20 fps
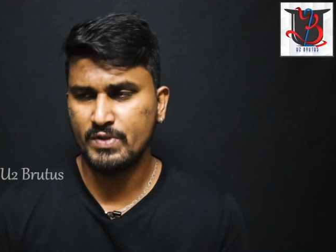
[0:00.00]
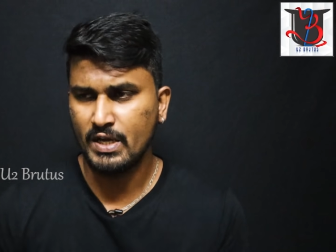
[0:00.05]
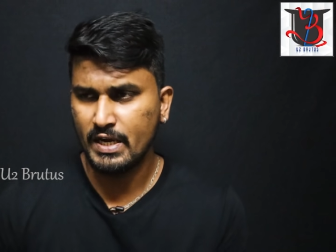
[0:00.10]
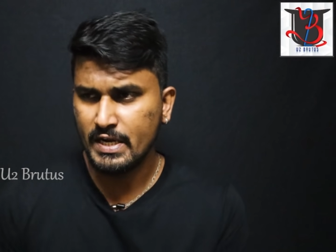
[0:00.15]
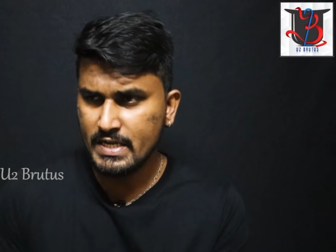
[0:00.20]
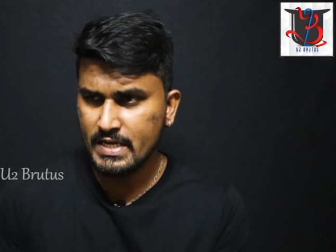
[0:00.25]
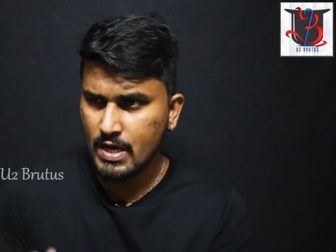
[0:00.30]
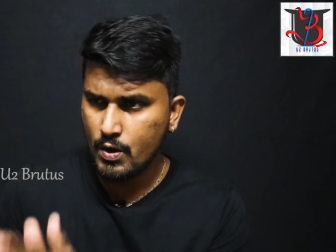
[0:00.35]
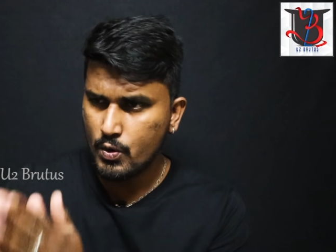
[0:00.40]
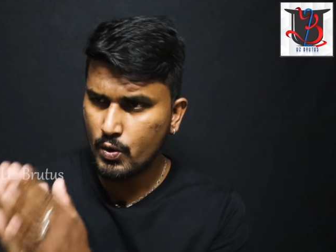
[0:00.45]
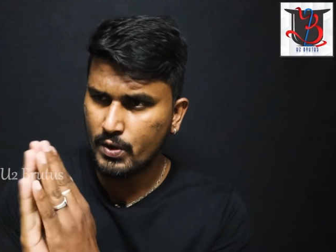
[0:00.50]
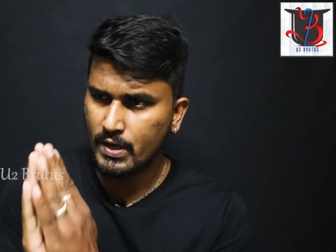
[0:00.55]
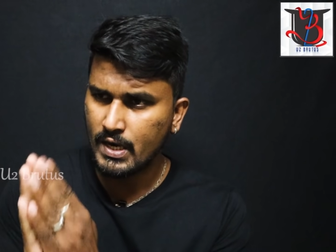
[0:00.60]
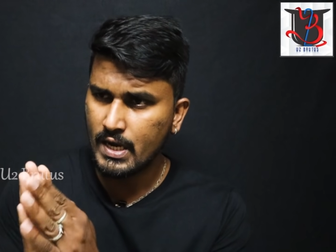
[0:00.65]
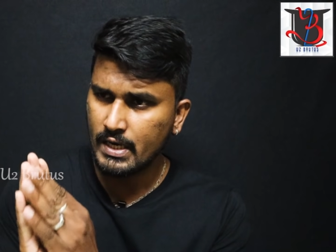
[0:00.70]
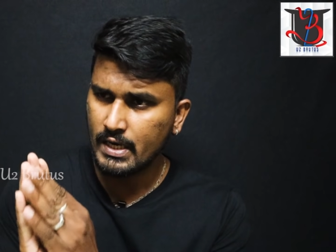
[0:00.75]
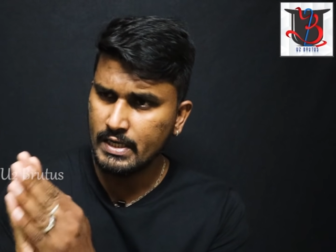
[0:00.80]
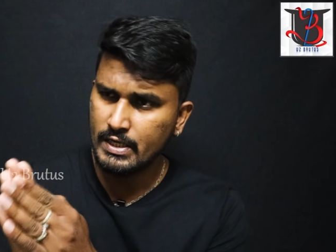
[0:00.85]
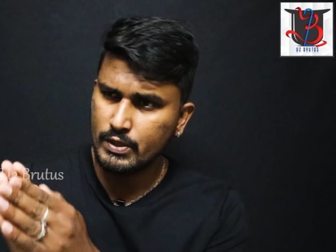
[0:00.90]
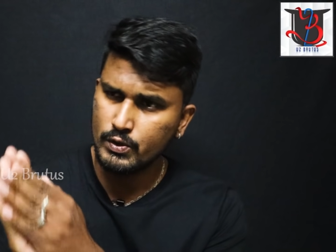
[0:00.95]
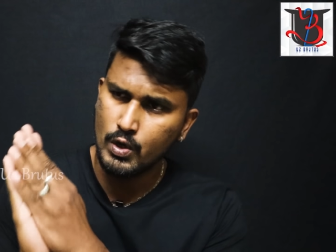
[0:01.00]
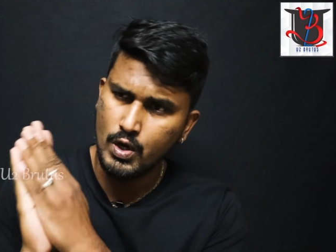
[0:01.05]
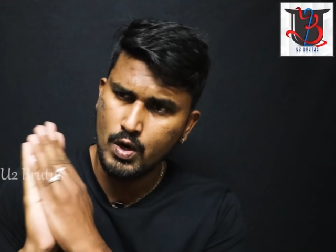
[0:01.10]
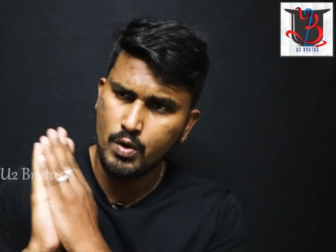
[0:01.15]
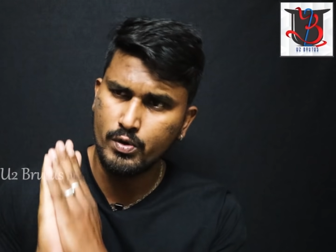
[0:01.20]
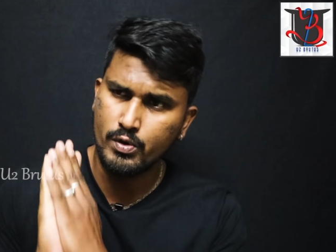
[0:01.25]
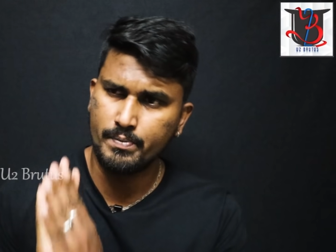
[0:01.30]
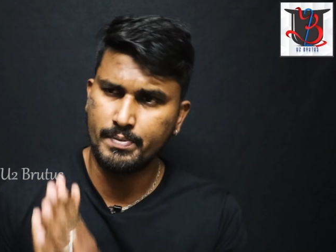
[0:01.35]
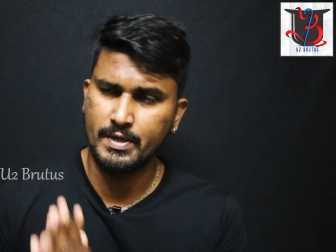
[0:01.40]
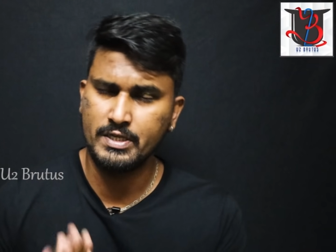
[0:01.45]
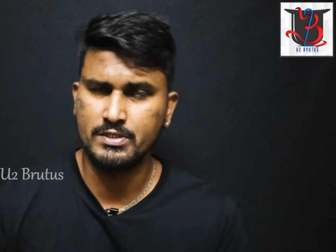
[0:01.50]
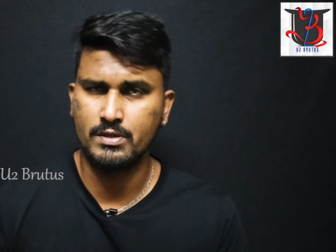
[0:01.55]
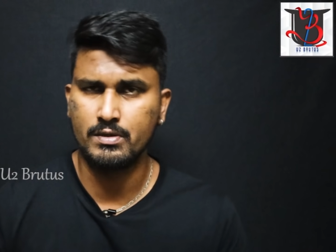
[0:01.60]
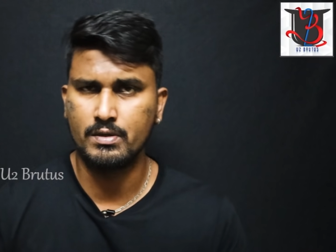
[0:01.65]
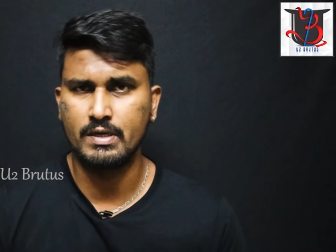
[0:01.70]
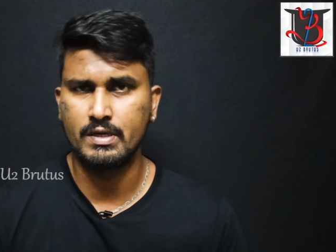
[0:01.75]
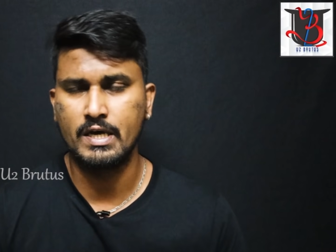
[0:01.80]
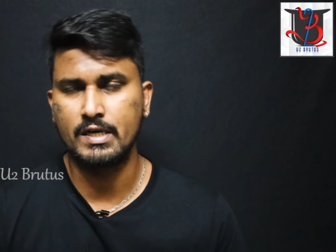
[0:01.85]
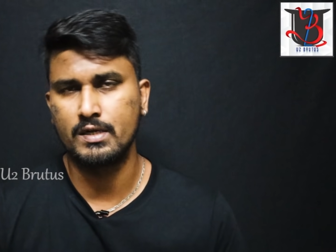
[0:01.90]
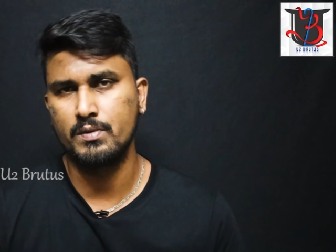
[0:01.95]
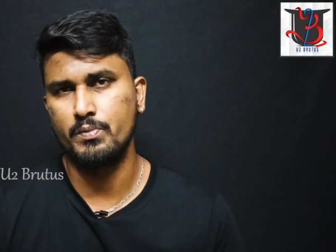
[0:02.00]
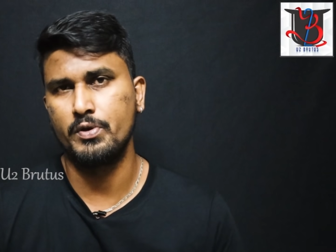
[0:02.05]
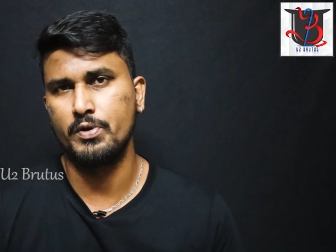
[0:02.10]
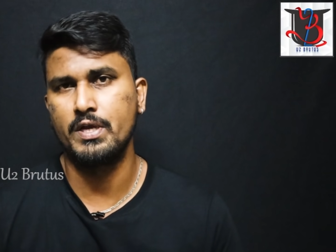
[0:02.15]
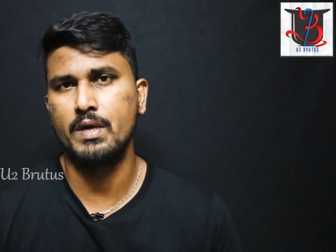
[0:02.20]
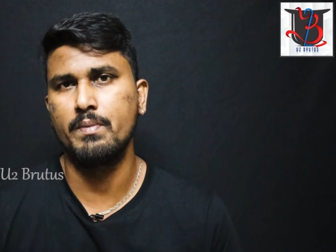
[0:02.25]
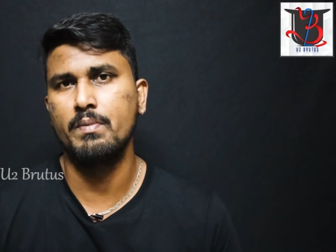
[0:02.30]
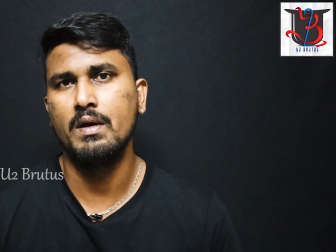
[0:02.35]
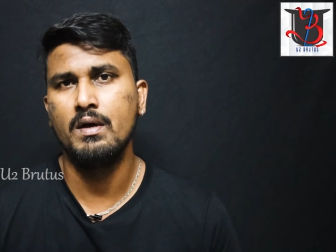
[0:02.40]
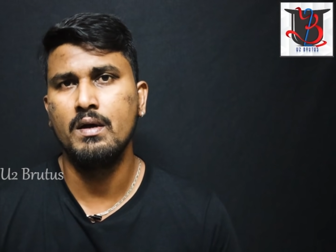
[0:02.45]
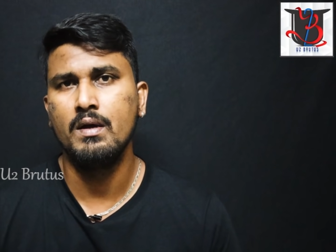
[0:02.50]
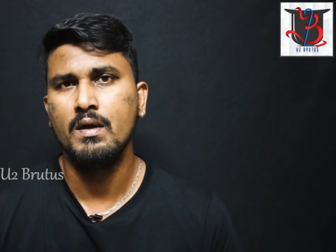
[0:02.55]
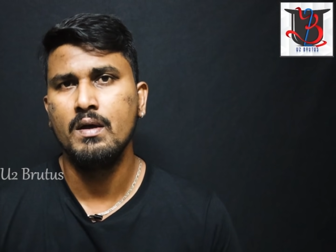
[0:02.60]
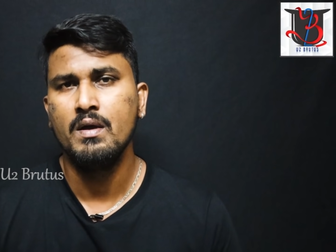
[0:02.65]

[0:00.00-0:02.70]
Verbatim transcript: தனியாக ஒரு ட்ராக்ல ஏதோ ஒன்று பேசிகிட்டு இருக்கு யாருக்கும் புரியாமல்